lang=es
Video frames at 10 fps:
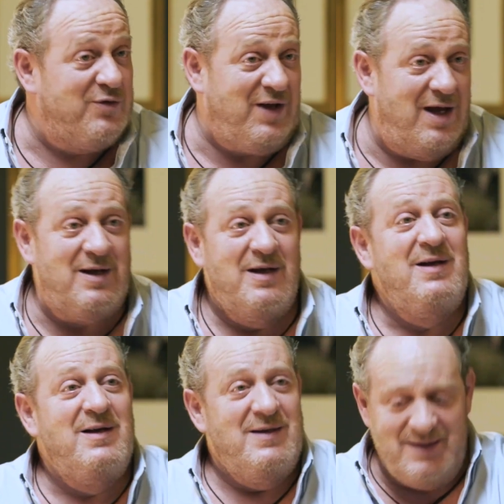o sea,
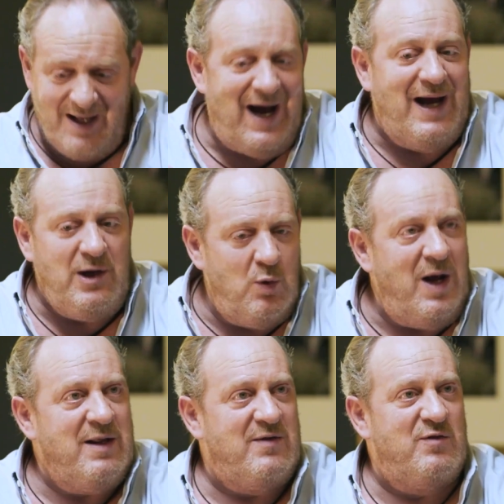hay
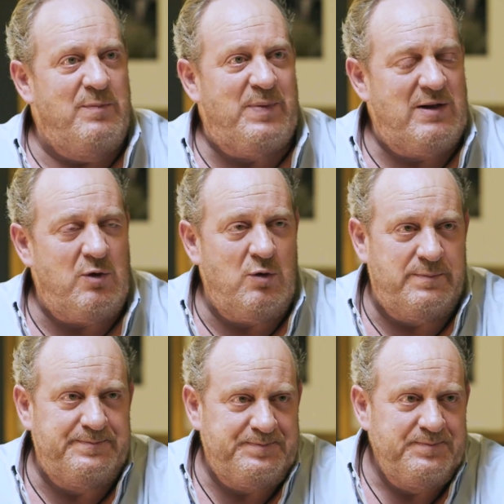lugares, ¿no? Para todo.